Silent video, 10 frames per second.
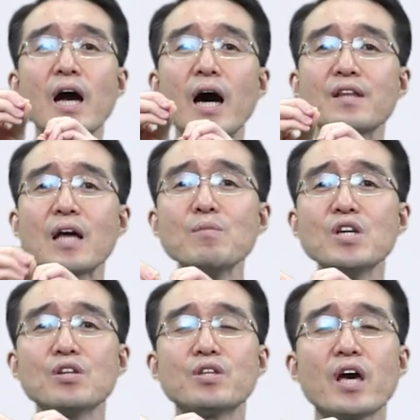아담이
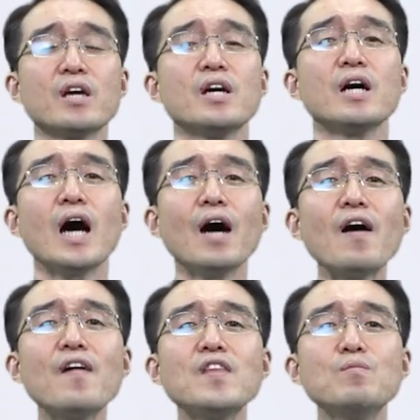이르되
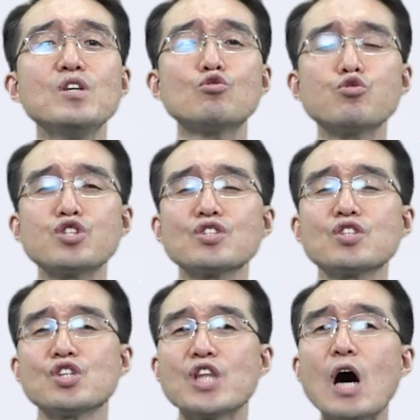하나님이
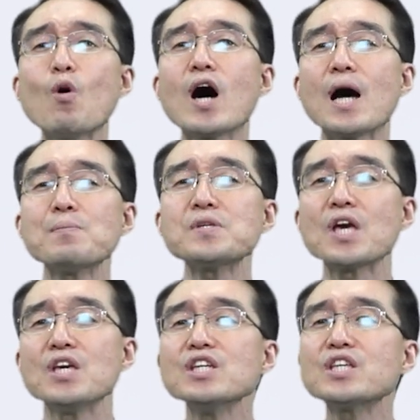주셔서 나와
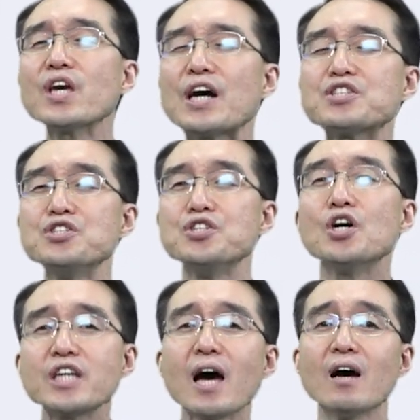함께 있게 하신
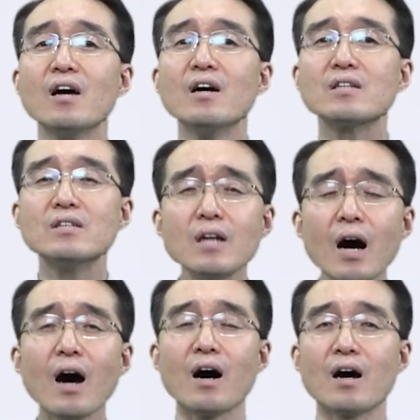여자
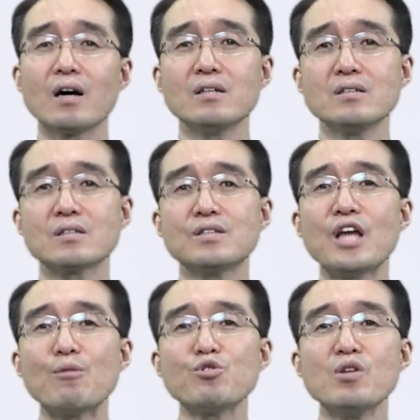그가 그
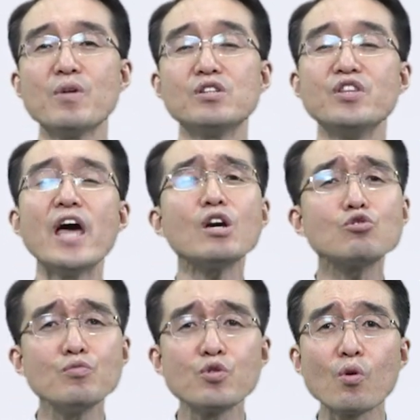나무 열매를 내게
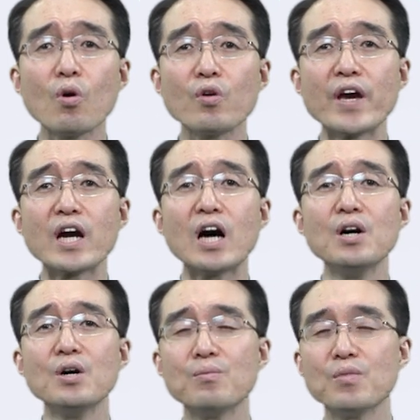주므로 내가
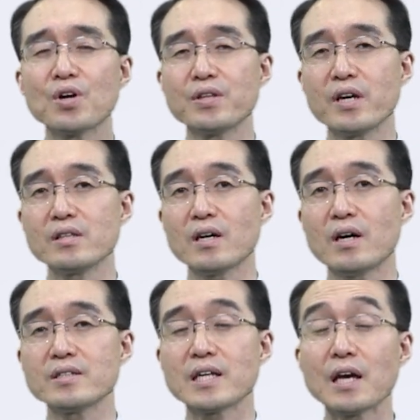먹었나이다.
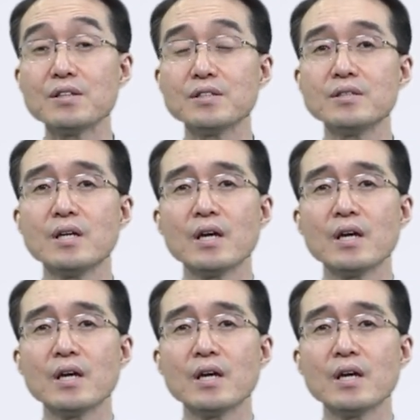사단은